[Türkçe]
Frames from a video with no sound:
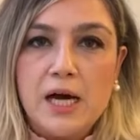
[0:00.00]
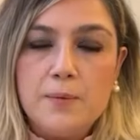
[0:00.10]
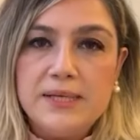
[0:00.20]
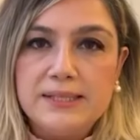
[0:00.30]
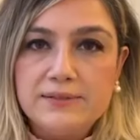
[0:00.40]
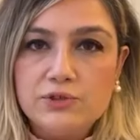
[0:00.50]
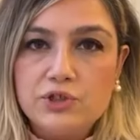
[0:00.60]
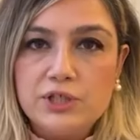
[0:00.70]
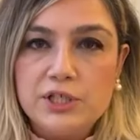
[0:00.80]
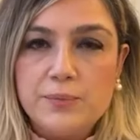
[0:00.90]
e, ABD
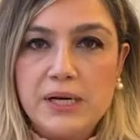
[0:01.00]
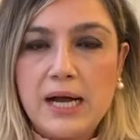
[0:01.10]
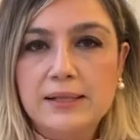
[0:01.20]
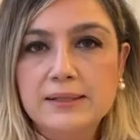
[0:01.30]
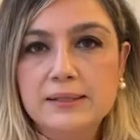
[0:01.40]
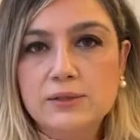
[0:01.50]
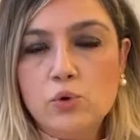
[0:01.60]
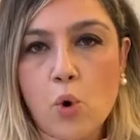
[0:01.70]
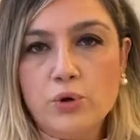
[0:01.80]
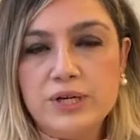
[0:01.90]
Dışişleri Bakanlığı'nın
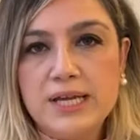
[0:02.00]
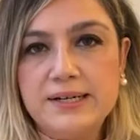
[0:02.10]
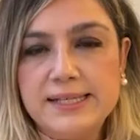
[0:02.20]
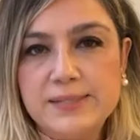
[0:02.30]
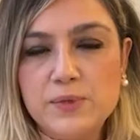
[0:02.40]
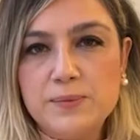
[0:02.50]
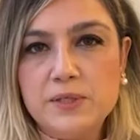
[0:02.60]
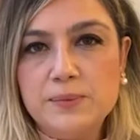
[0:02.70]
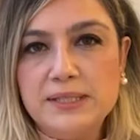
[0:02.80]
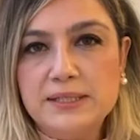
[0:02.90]
kongreye resmi
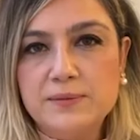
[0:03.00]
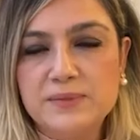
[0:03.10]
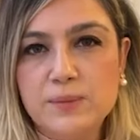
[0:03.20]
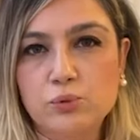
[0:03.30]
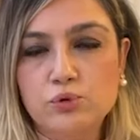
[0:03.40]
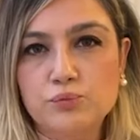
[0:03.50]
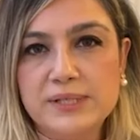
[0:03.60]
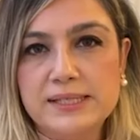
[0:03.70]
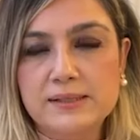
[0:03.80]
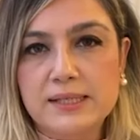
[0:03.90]
bir bildirimde
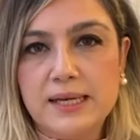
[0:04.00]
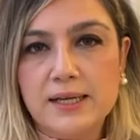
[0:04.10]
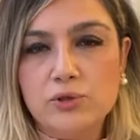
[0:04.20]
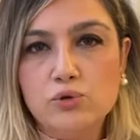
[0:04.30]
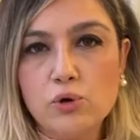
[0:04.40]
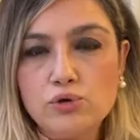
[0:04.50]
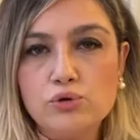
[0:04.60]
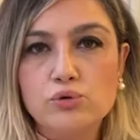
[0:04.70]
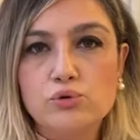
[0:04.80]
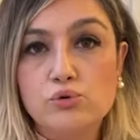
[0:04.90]
bulunması
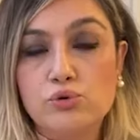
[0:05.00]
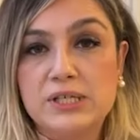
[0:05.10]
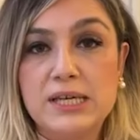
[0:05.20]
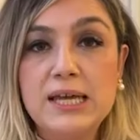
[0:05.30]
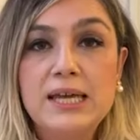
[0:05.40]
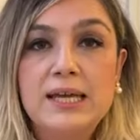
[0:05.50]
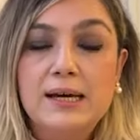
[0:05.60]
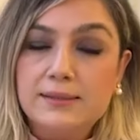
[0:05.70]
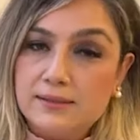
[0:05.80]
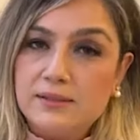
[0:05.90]
gerekiyor. E, Türkiye
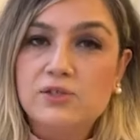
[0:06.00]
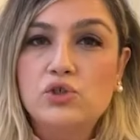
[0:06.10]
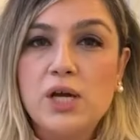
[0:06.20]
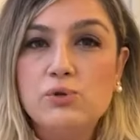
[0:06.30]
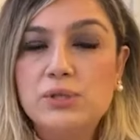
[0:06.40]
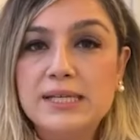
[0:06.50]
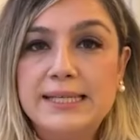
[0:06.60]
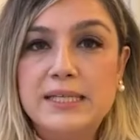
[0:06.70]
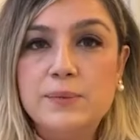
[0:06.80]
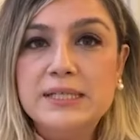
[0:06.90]
hatırlanacağı
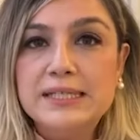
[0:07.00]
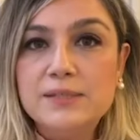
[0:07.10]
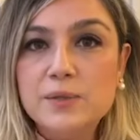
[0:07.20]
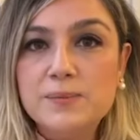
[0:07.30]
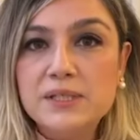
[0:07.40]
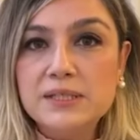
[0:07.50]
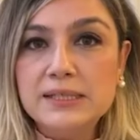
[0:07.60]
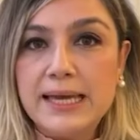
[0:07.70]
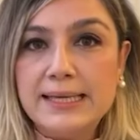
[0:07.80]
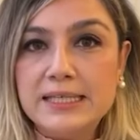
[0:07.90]
üzere 2021
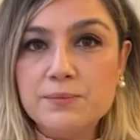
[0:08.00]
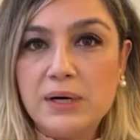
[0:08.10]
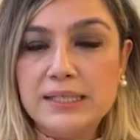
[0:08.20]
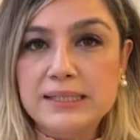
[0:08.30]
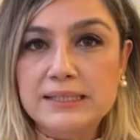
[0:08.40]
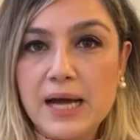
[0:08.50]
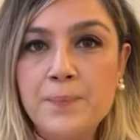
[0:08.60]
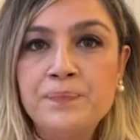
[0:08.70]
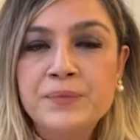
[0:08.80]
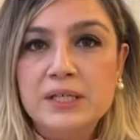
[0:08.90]
yılı Ekim
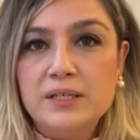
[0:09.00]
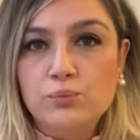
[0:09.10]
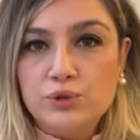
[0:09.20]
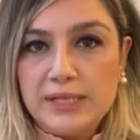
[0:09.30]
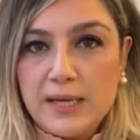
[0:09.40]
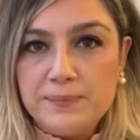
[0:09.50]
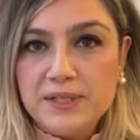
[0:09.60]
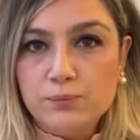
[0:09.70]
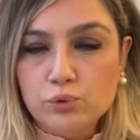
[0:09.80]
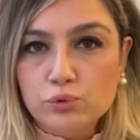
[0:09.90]
ayında e, bu
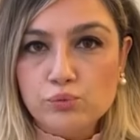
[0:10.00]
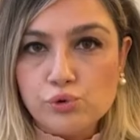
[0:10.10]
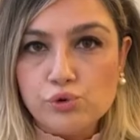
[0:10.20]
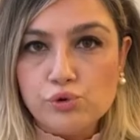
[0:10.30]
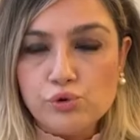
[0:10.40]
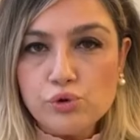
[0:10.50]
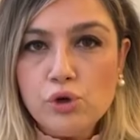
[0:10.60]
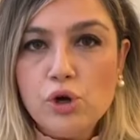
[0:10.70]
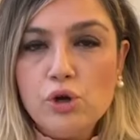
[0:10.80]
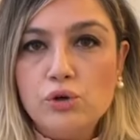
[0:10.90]
talepte
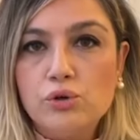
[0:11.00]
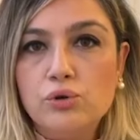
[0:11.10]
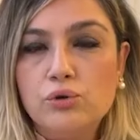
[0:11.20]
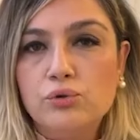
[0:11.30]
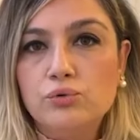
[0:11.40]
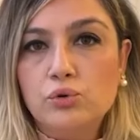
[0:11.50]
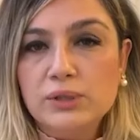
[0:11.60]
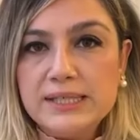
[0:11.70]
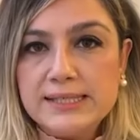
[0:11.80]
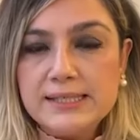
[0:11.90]
bulunmuştu. E,
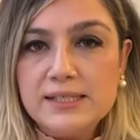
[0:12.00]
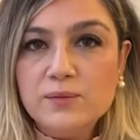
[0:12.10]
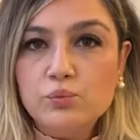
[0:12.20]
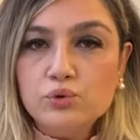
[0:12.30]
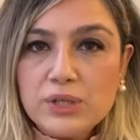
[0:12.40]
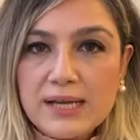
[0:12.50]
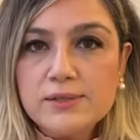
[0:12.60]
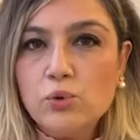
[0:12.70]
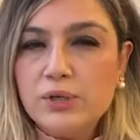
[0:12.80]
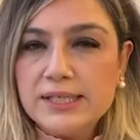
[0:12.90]
dolayısıyla
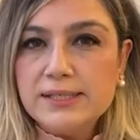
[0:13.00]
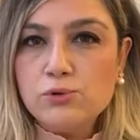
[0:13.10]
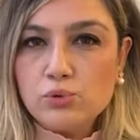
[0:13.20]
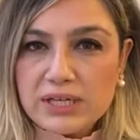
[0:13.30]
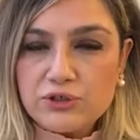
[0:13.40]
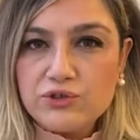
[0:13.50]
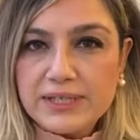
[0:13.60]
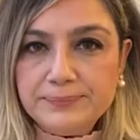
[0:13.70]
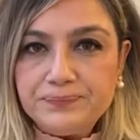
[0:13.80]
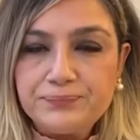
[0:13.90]
bundan sonraki
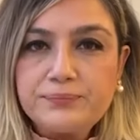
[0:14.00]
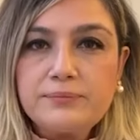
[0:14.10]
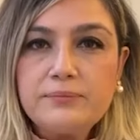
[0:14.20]
süreçte